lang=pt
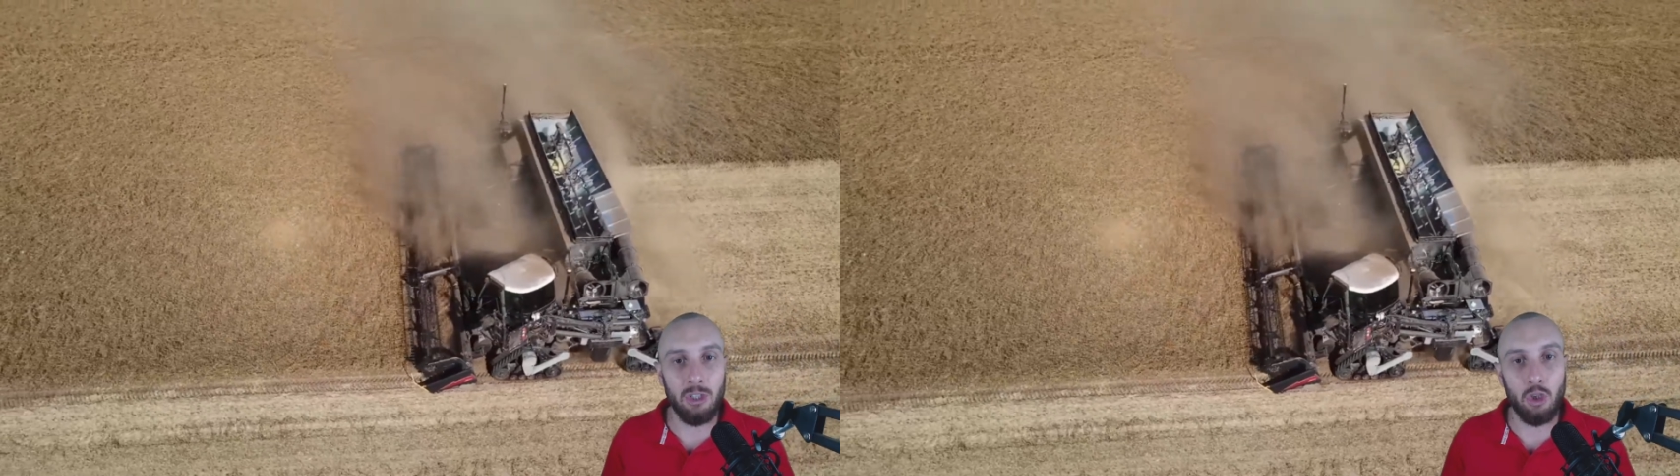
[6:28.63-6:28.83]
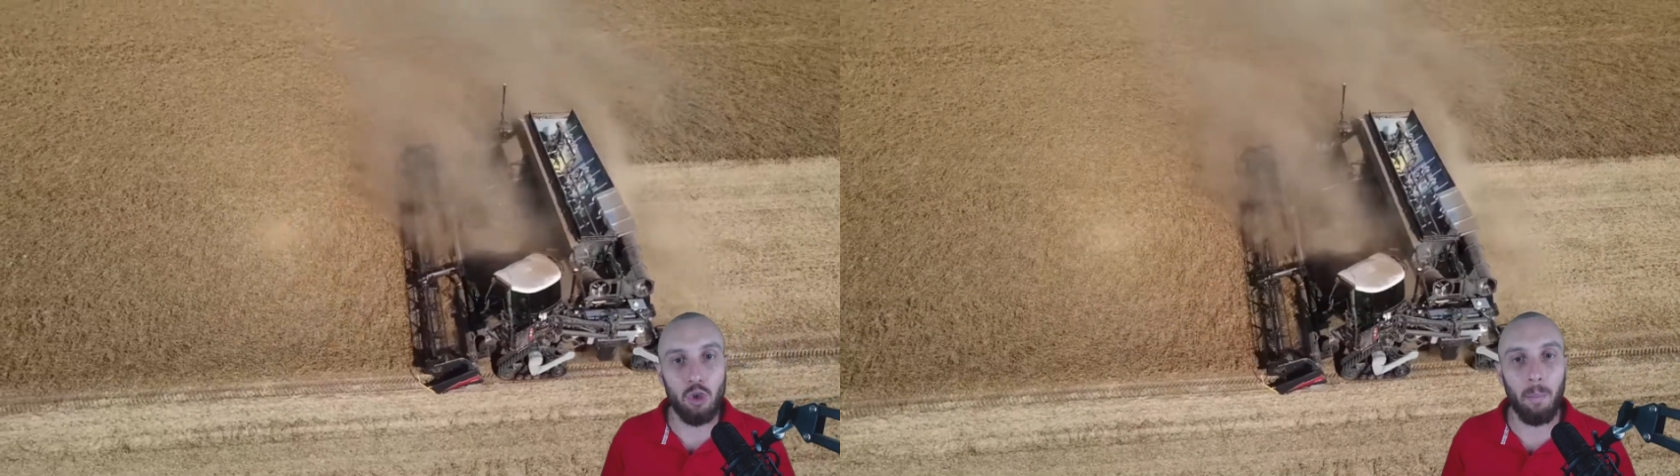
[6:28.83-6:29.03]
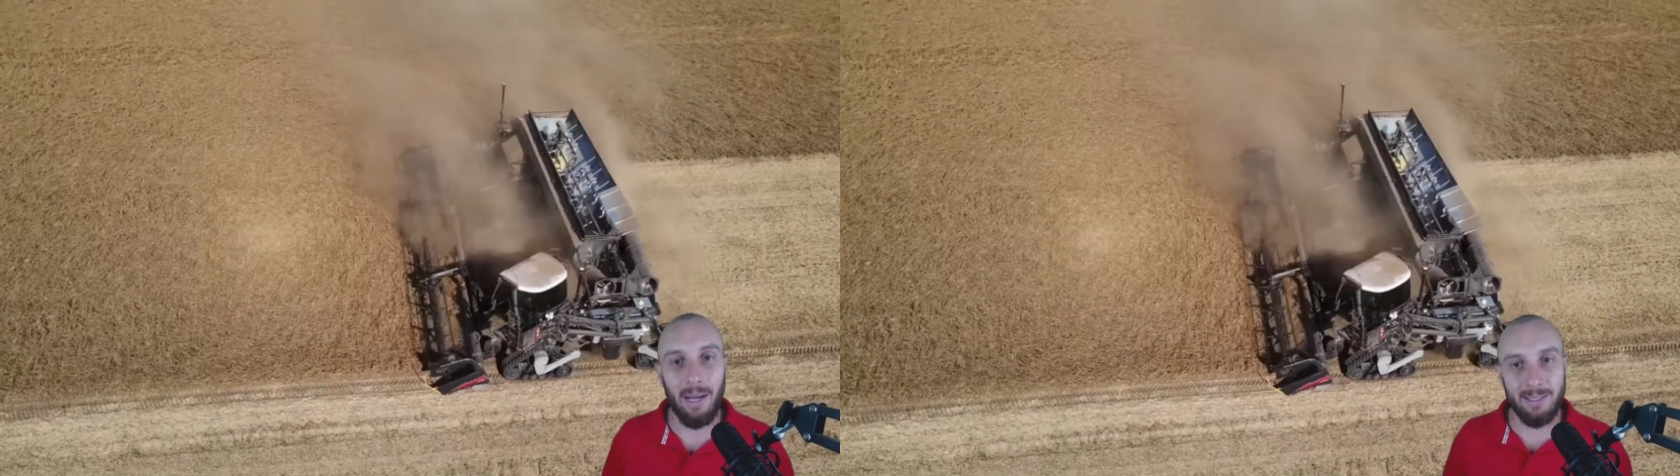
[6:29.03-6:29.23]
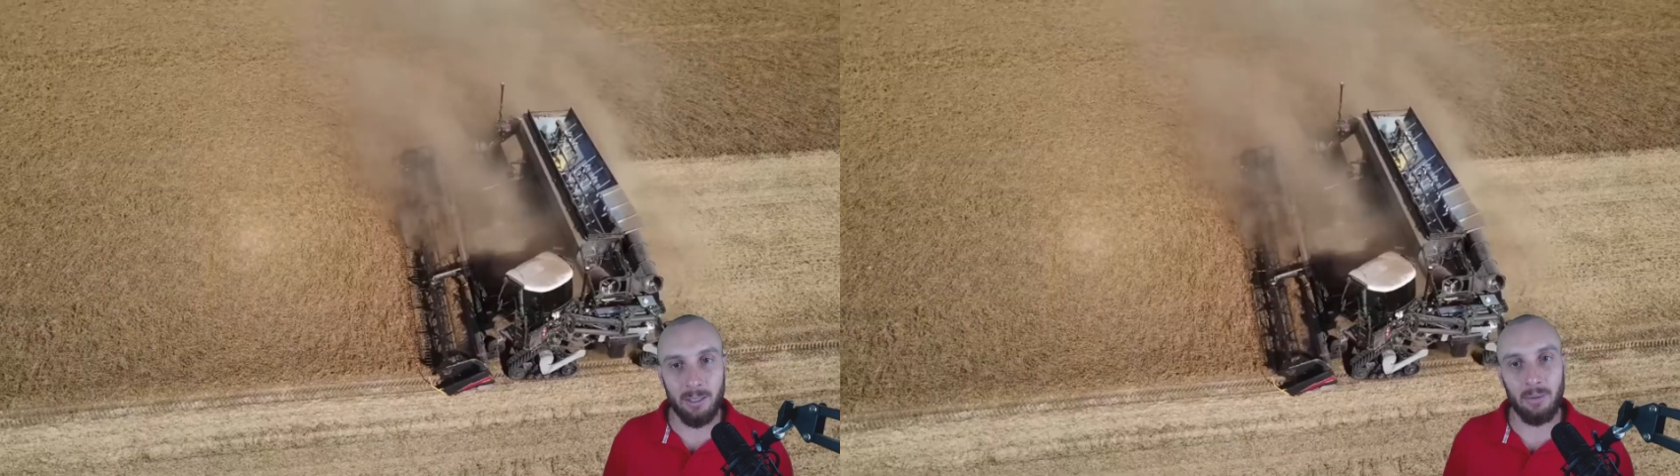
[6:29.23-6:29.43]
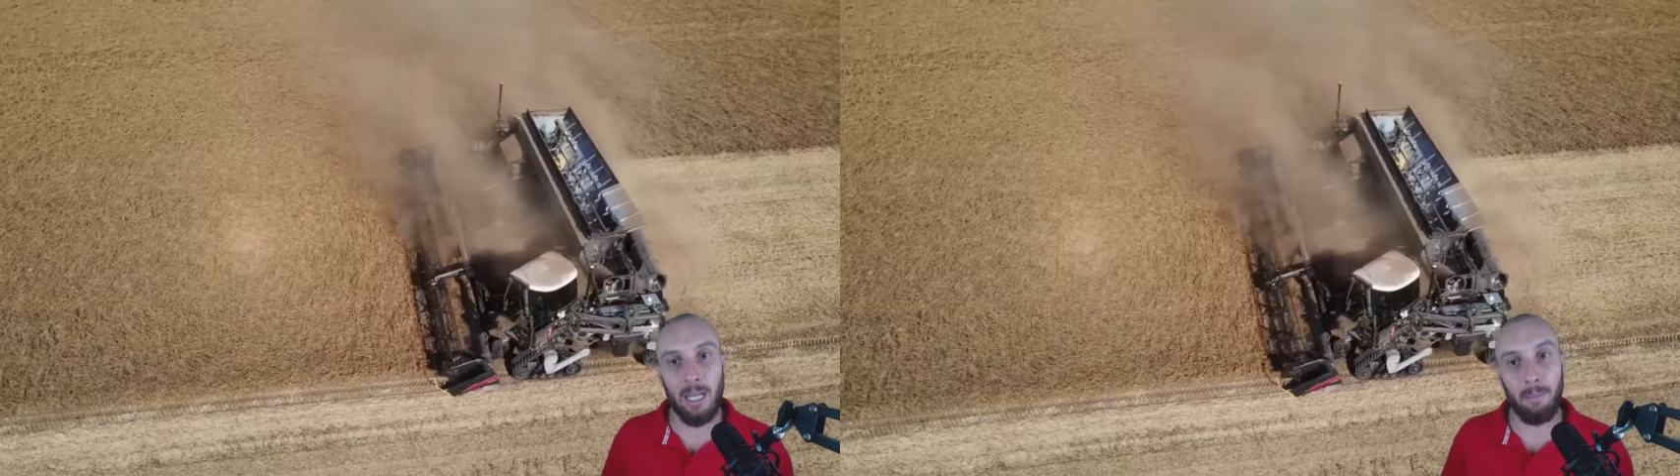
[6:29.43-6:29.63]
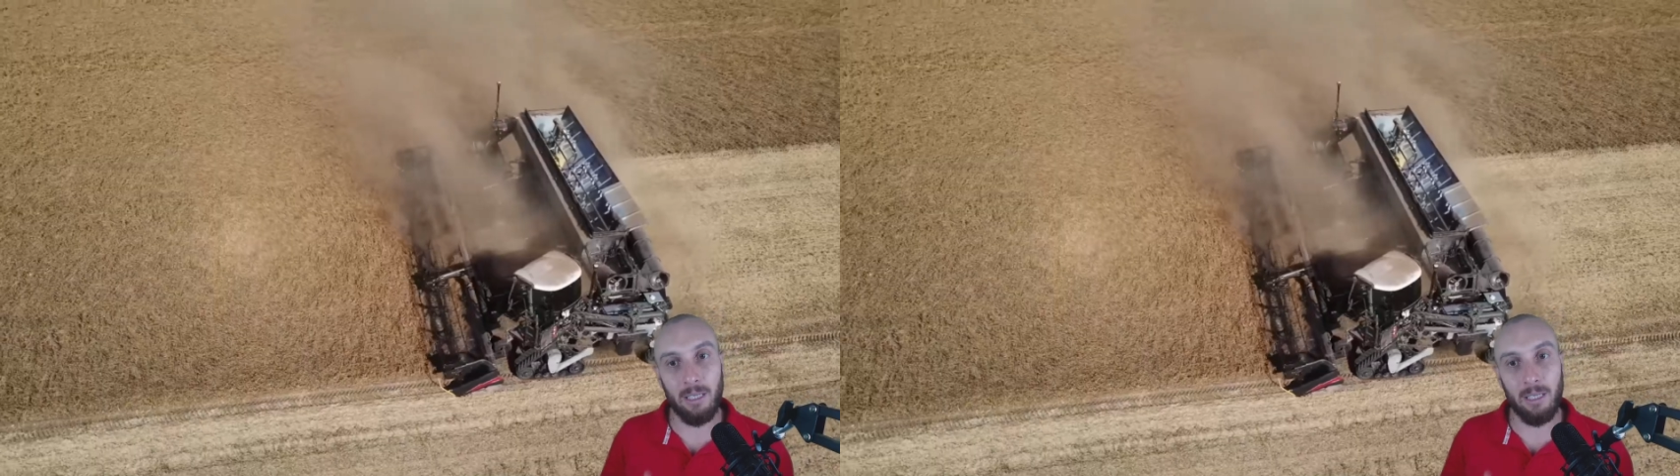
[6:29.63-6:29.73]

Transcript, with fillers: de operação dela, mas